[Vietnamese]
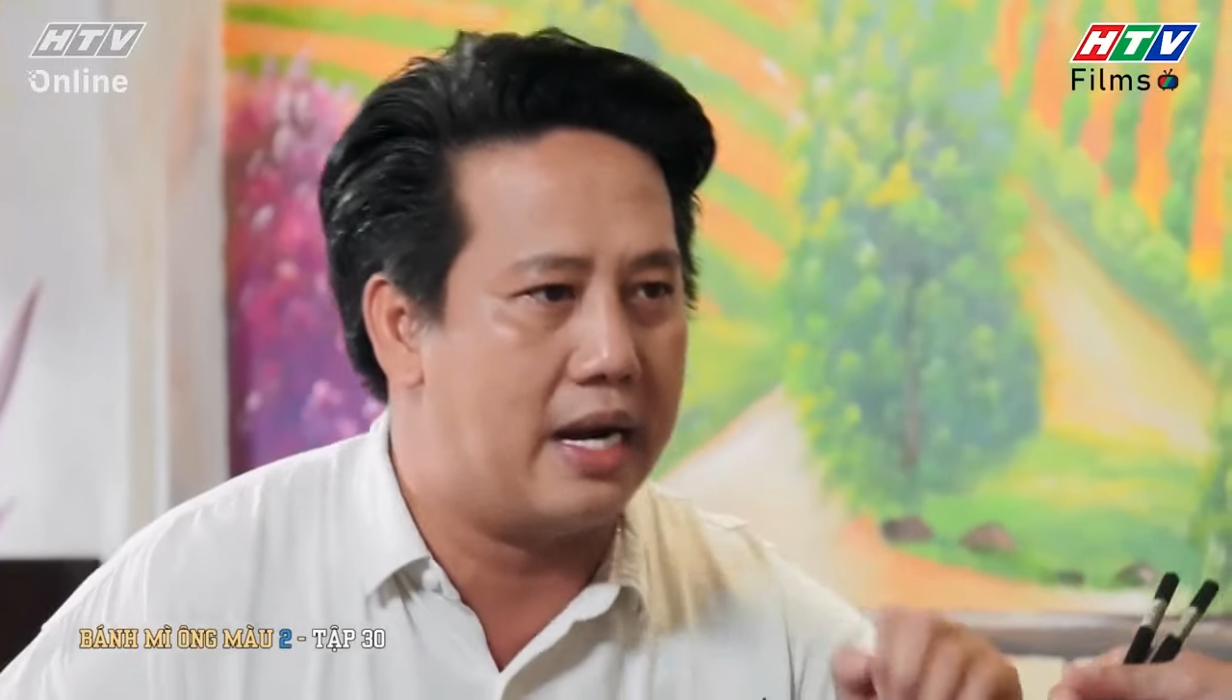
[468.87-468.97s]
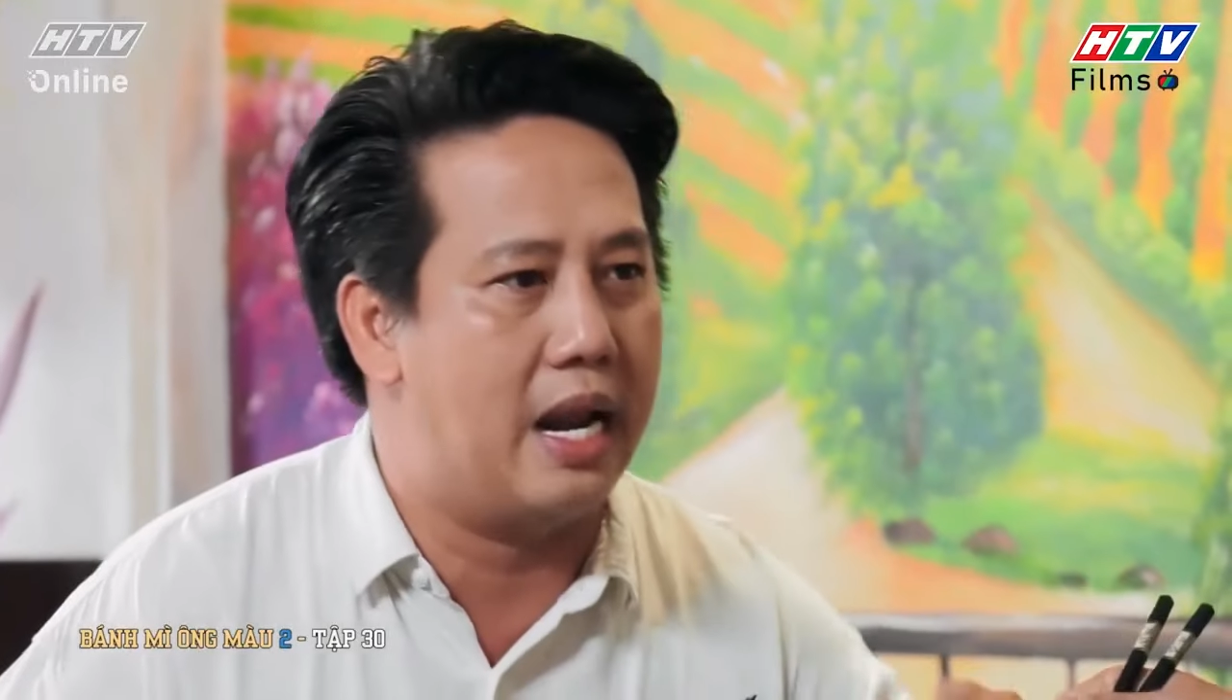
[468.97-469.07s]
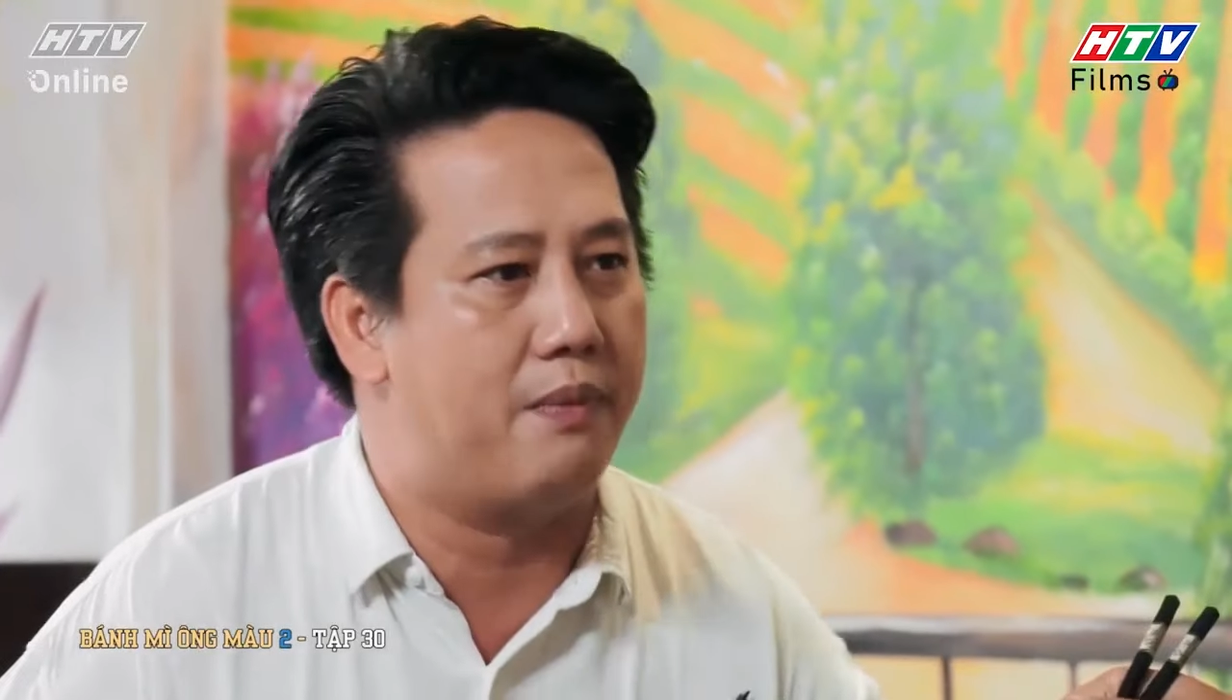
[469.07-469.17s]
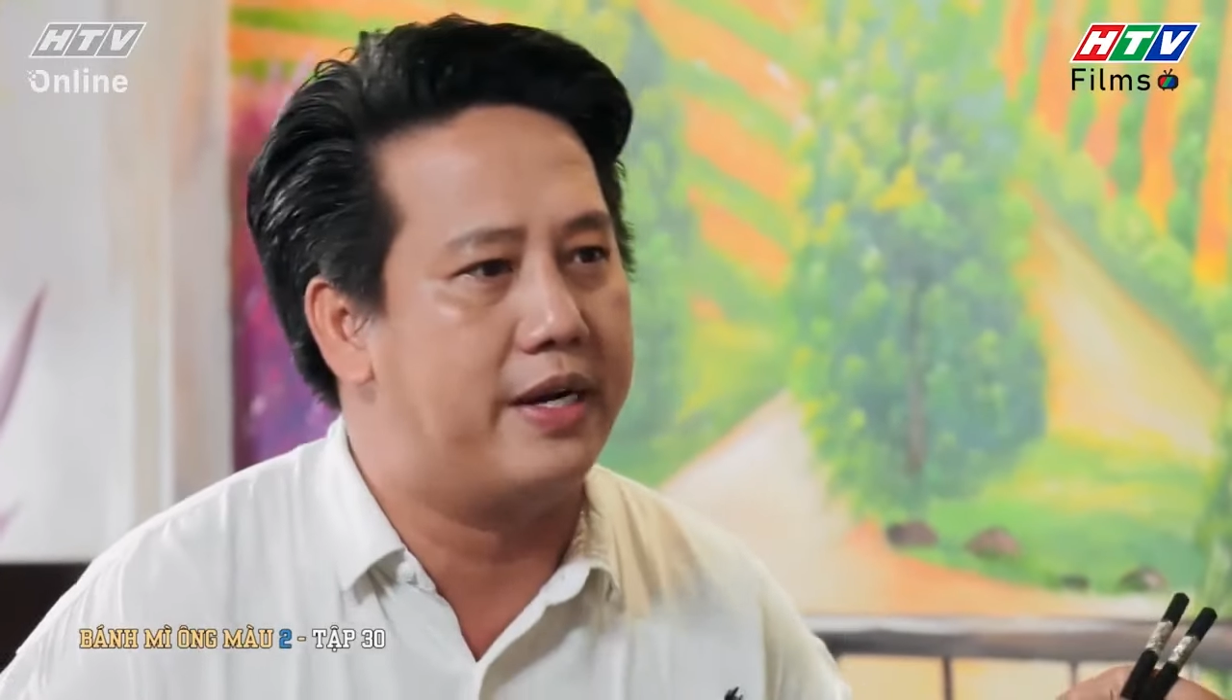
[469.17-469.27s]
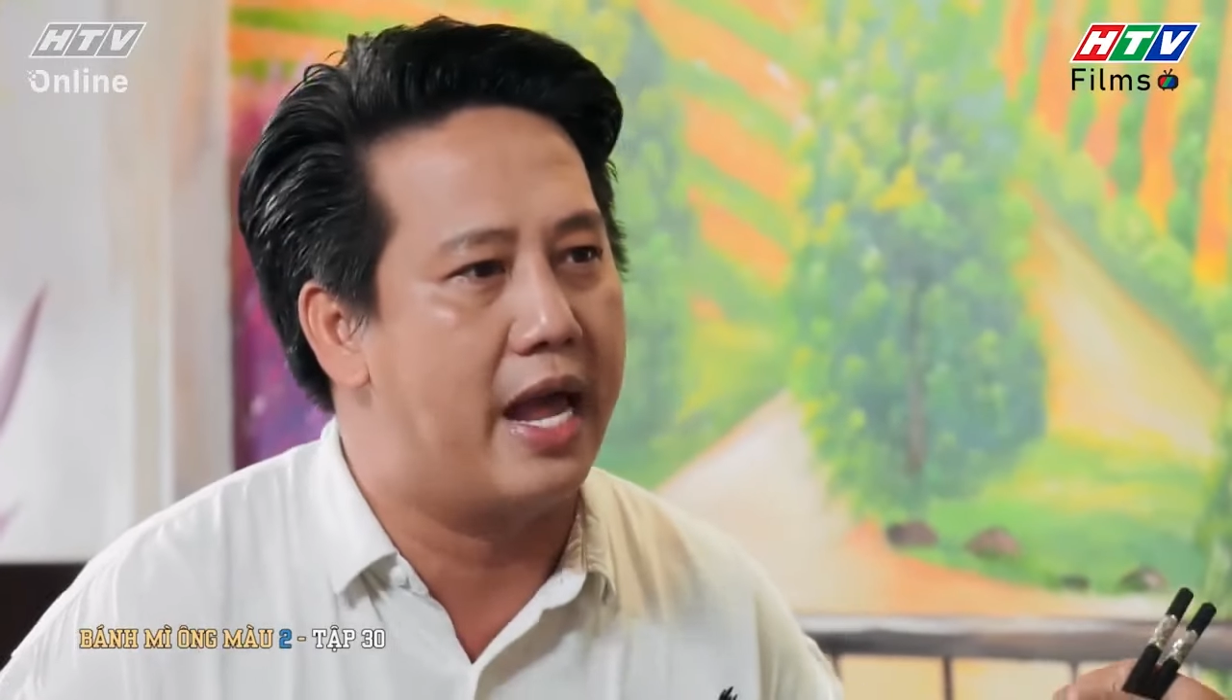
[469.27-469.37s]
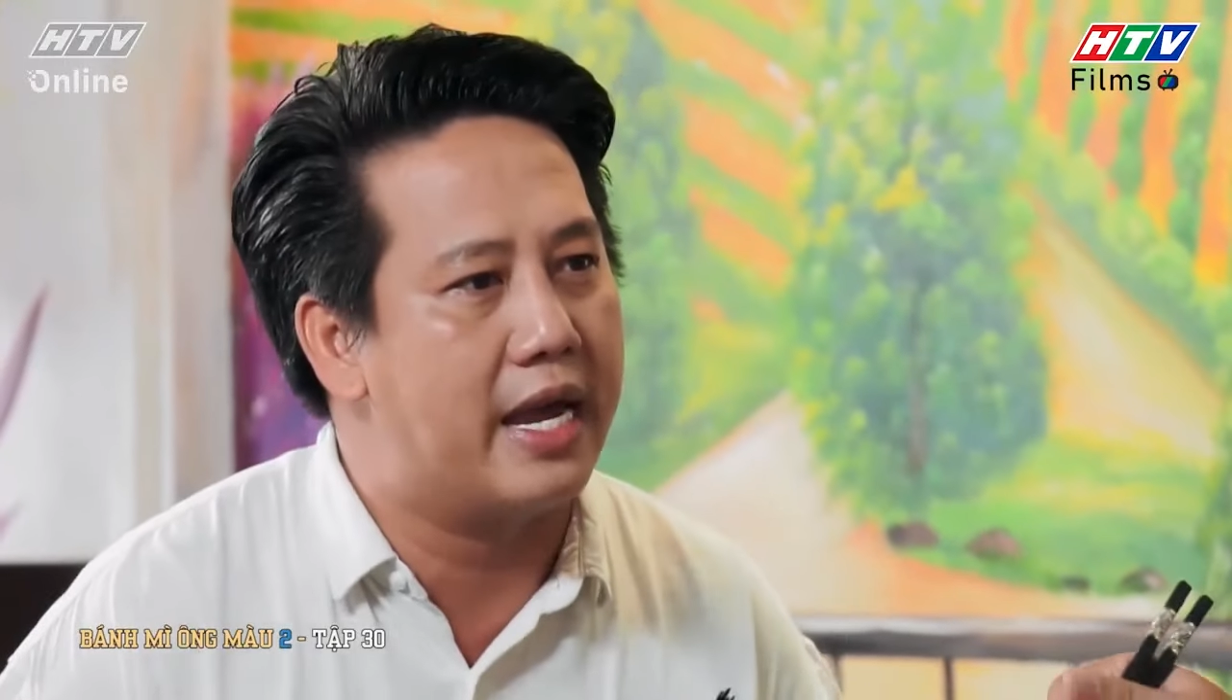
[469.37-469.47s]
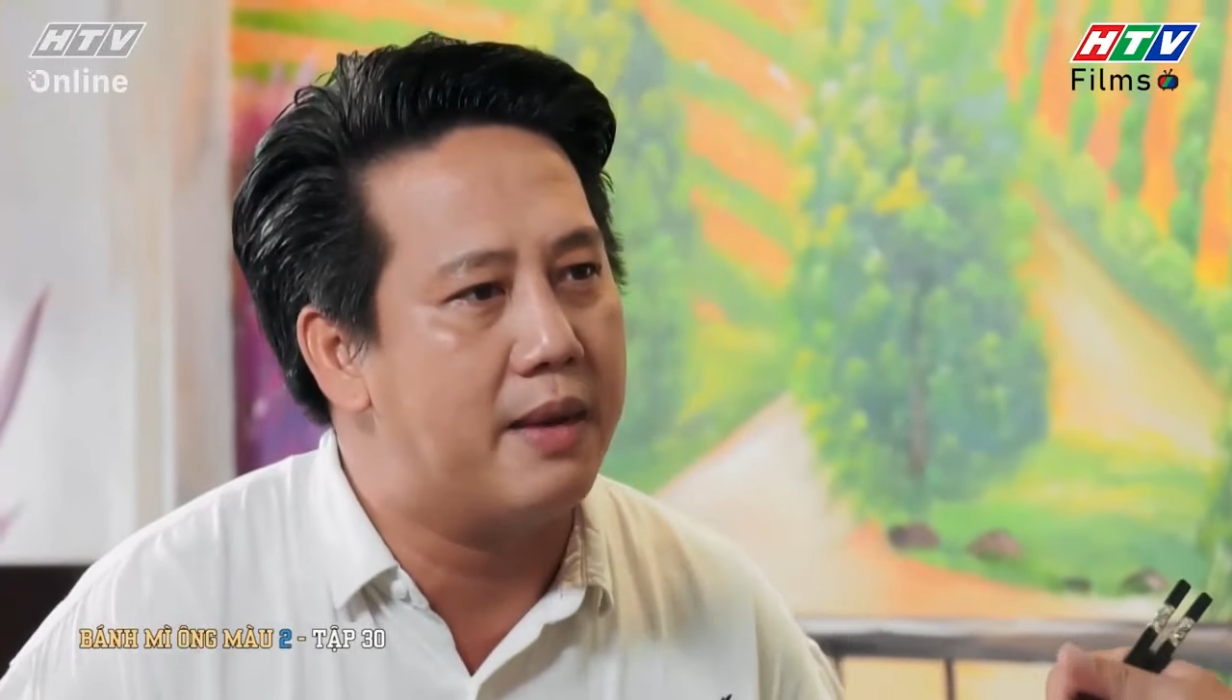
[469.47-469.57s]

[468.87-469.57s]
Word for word: là phải nể